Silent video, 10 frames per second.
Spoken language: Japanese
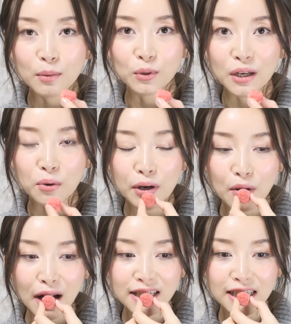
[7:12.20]
でもねこれ
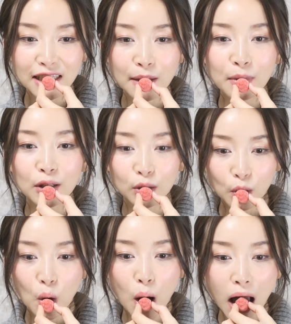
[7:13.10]
をかじってみる
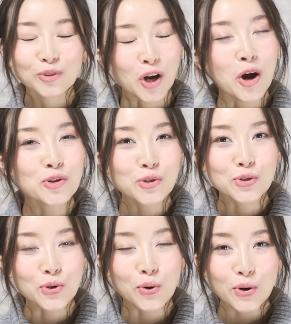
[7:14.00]
とちゃんと
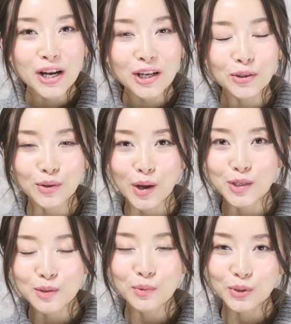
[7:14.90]
チョコレートの
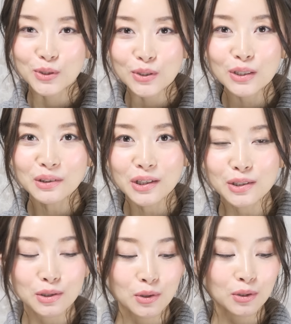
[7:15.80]
味もするんで
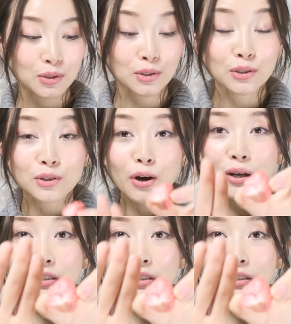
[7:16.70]
すよすごい